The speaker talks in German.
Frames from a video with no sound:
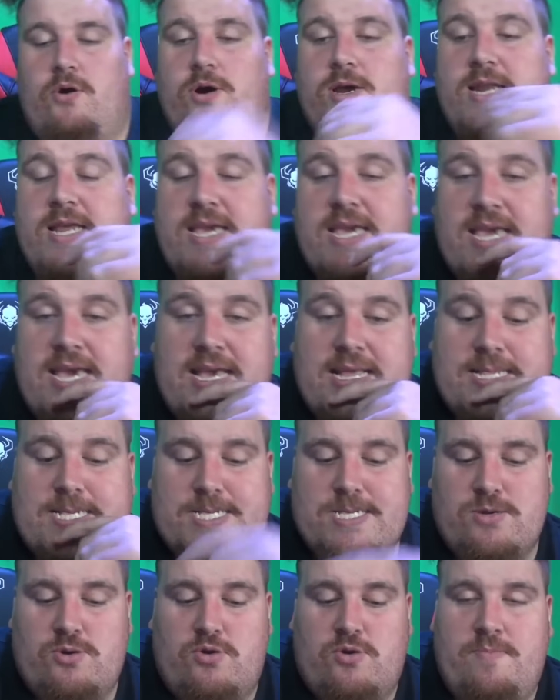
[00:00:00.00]
heute
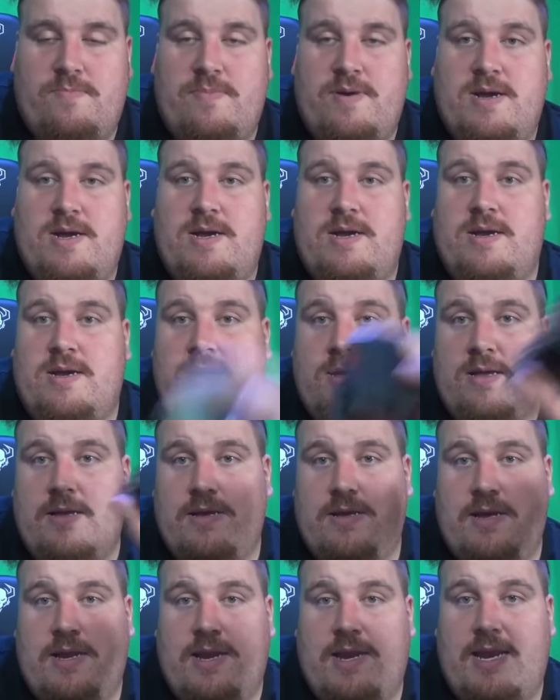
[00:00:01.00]
geht's um äh,
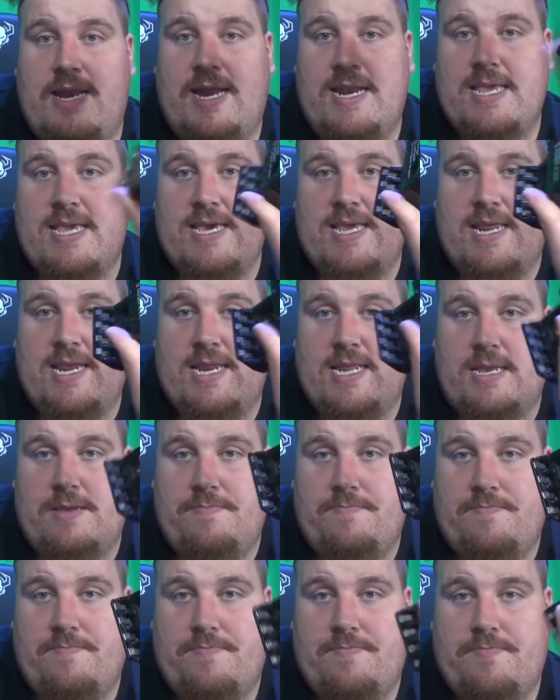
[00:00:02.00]

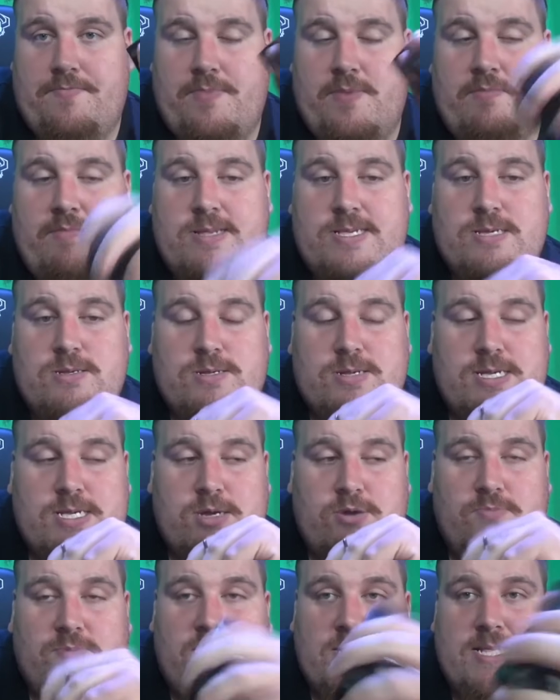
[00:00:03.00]
Ladegeräte,
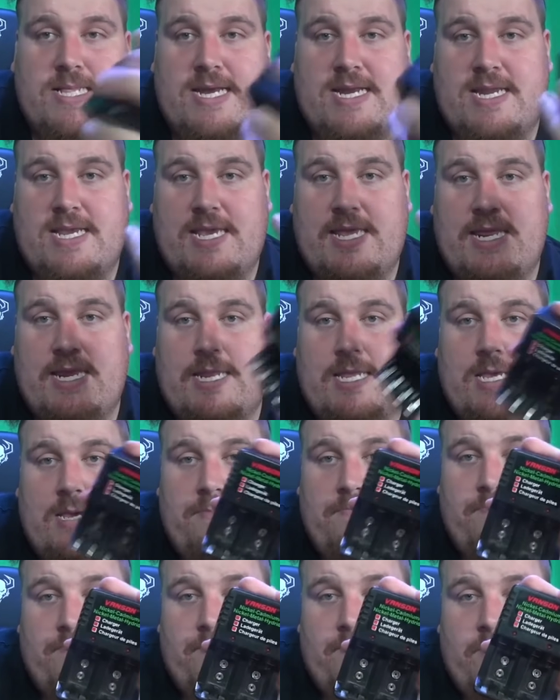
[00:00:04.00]
beziehungsweise um das Ladegerät
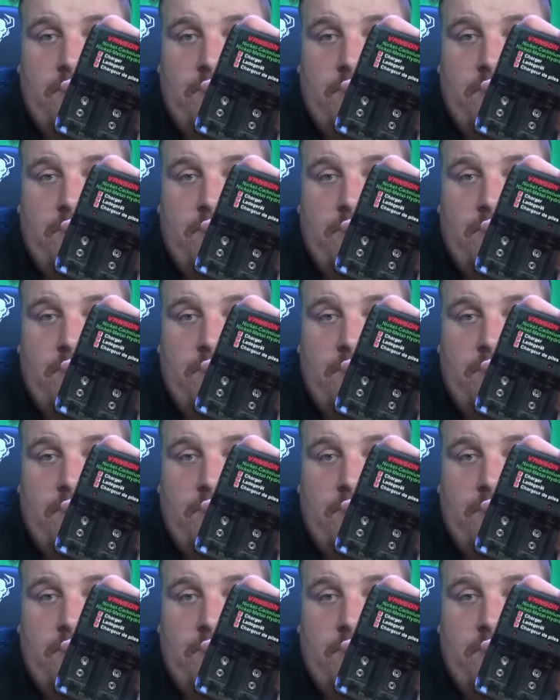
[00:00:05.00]
hier.